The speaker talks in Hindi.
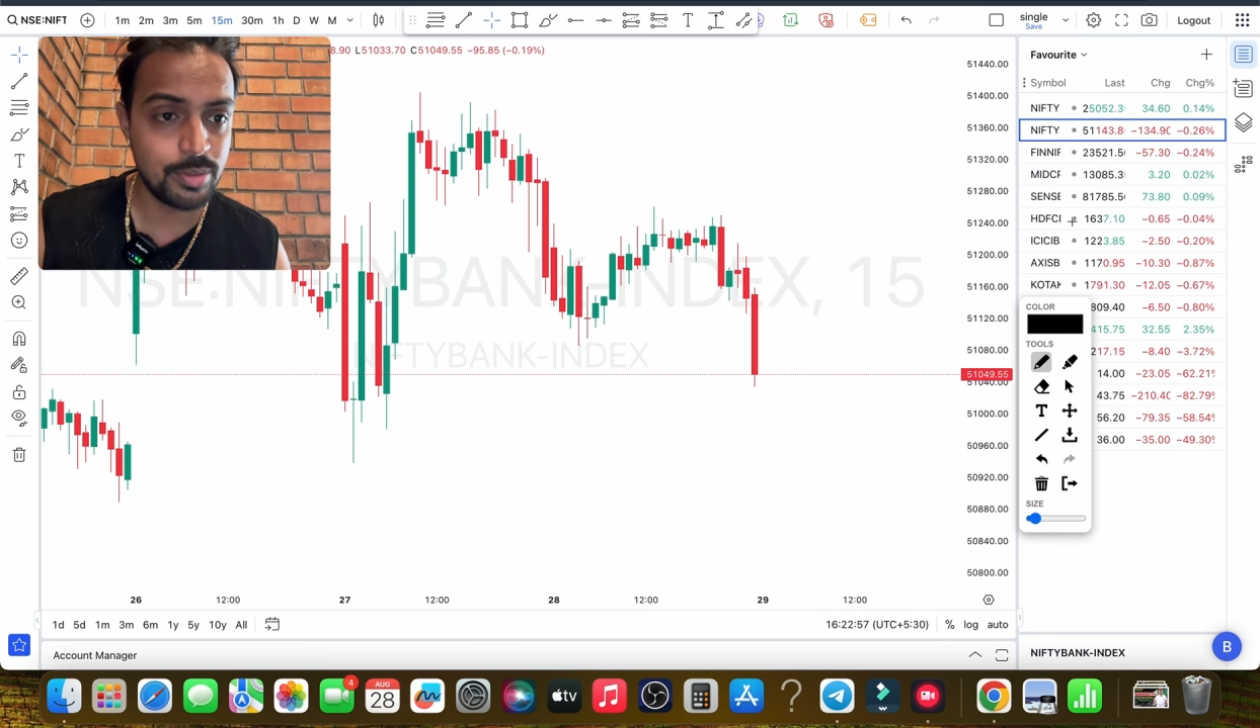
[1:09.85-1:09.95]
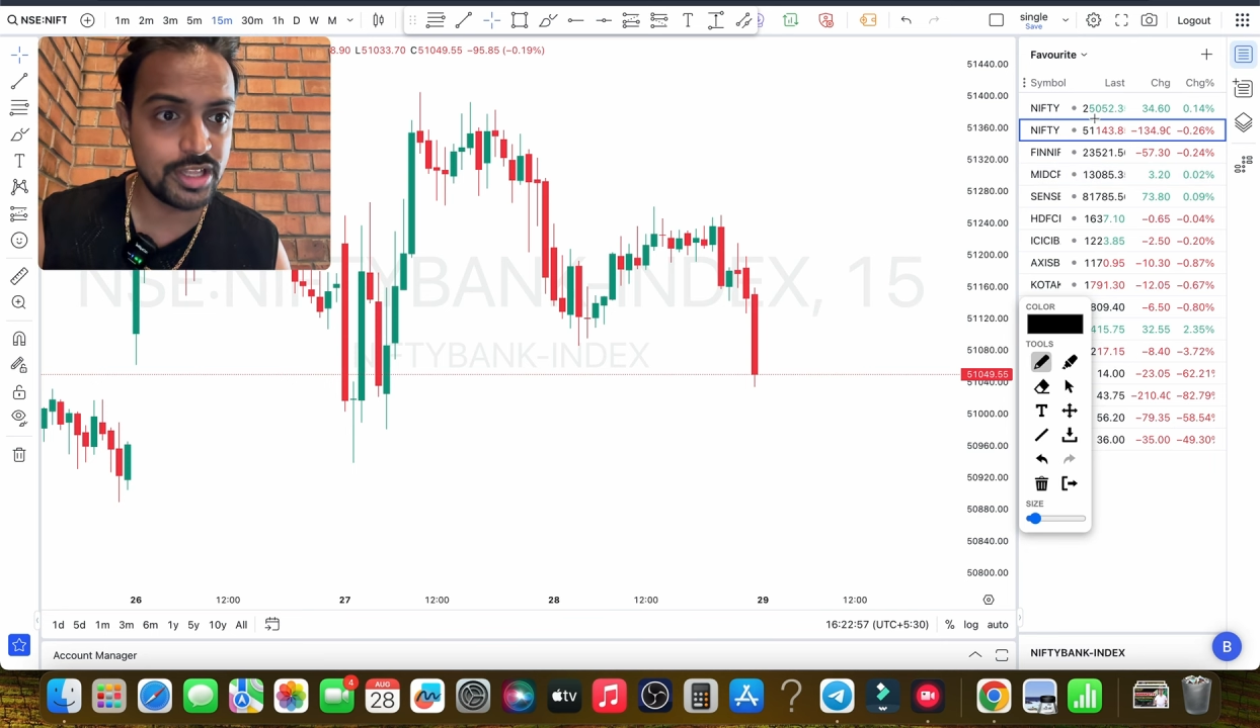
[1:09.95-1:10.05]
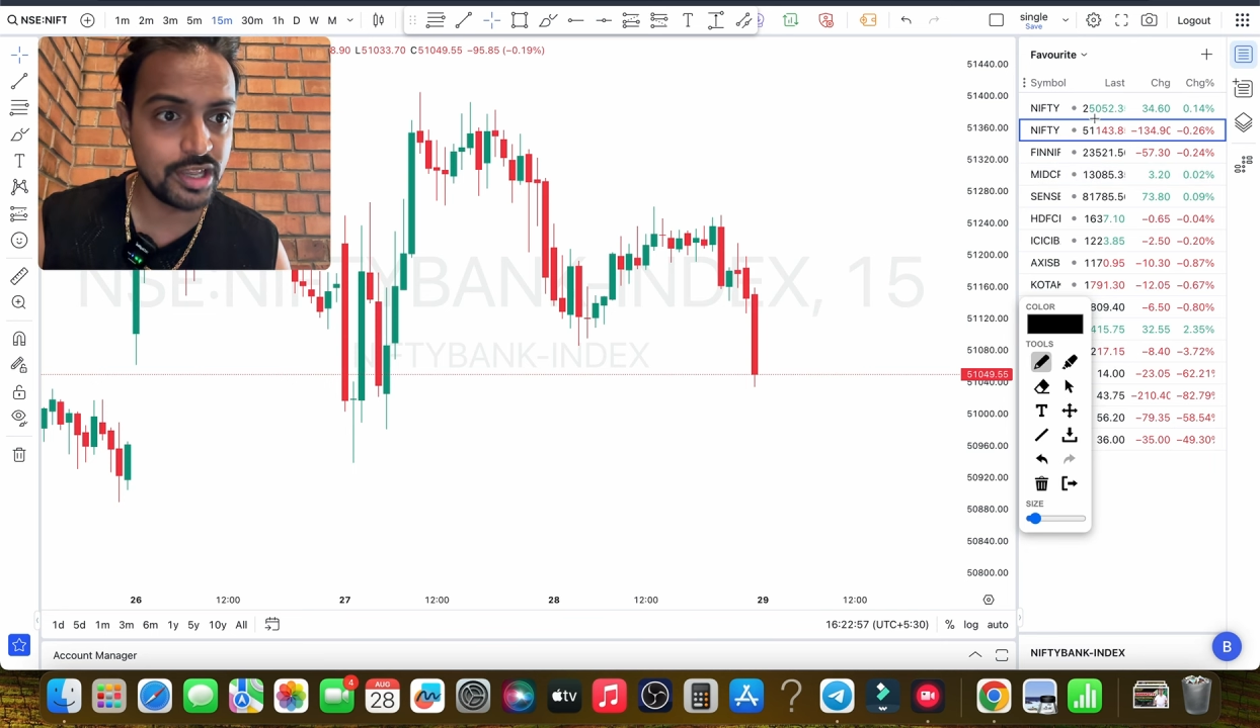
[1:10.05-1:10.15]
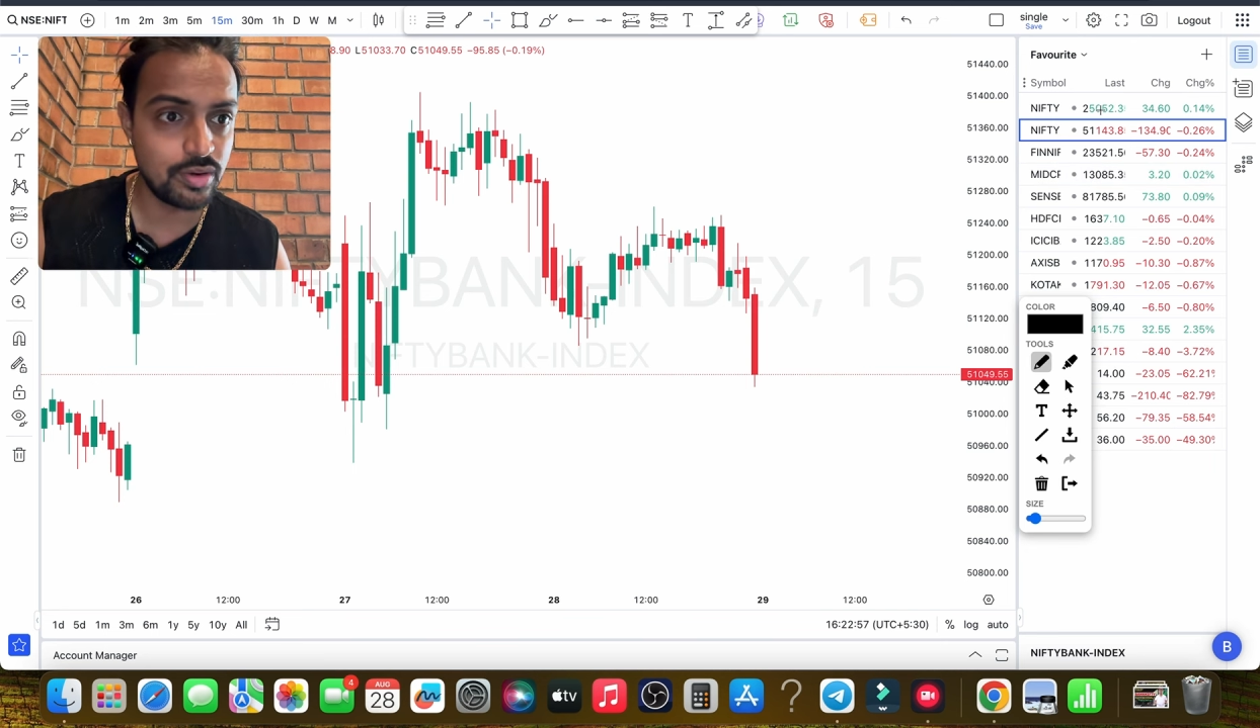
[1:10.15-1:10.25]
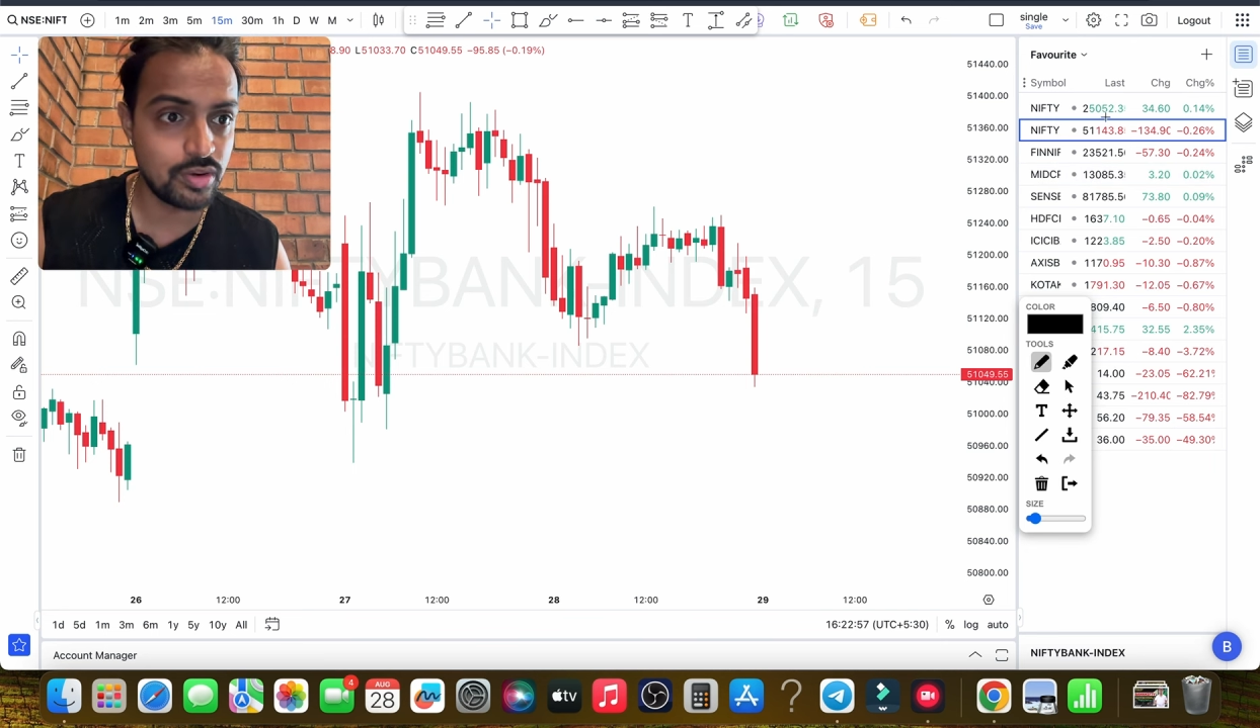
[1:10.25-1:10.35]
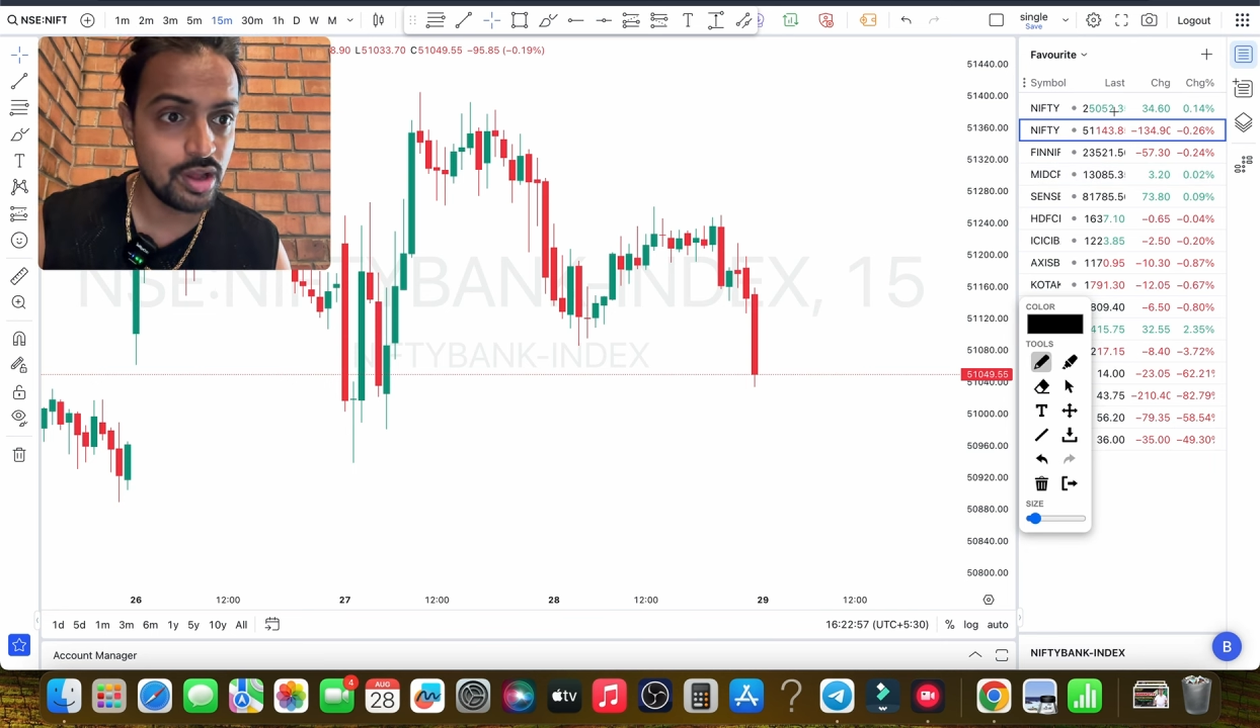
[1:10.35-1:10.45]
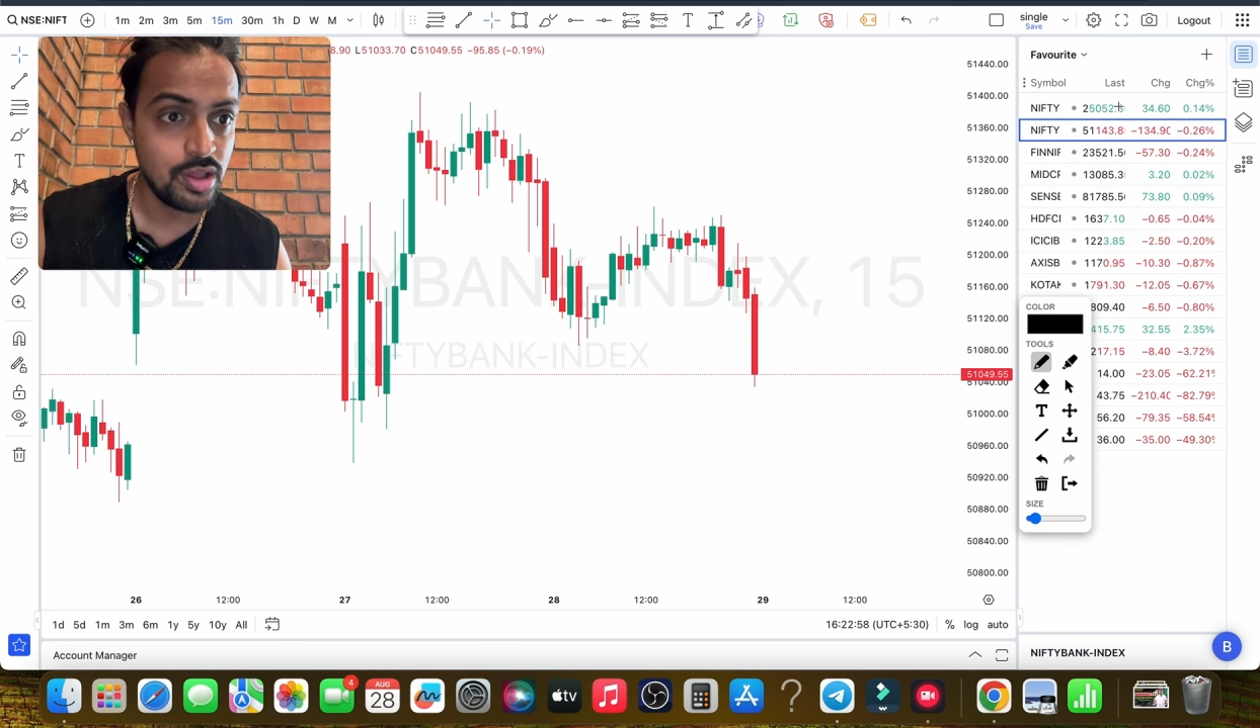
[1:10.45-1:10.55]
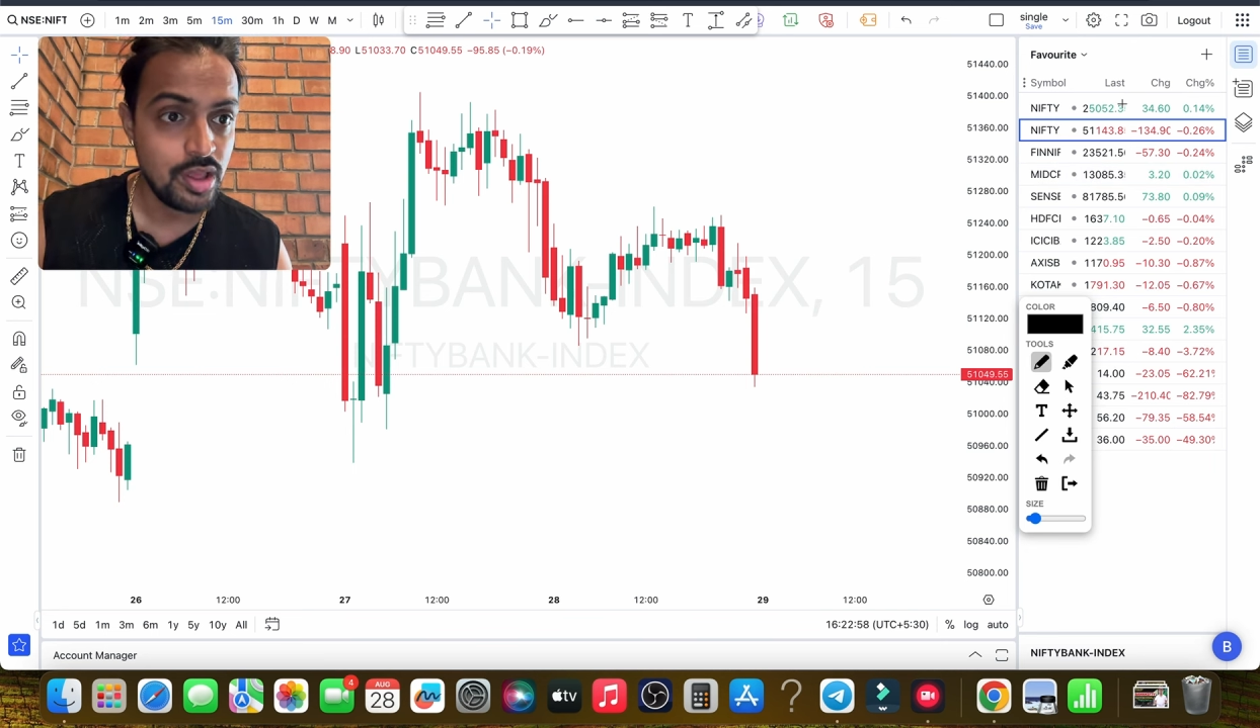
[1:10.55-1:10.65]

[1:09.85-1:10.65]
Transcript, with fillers: पर दिख रहा होगा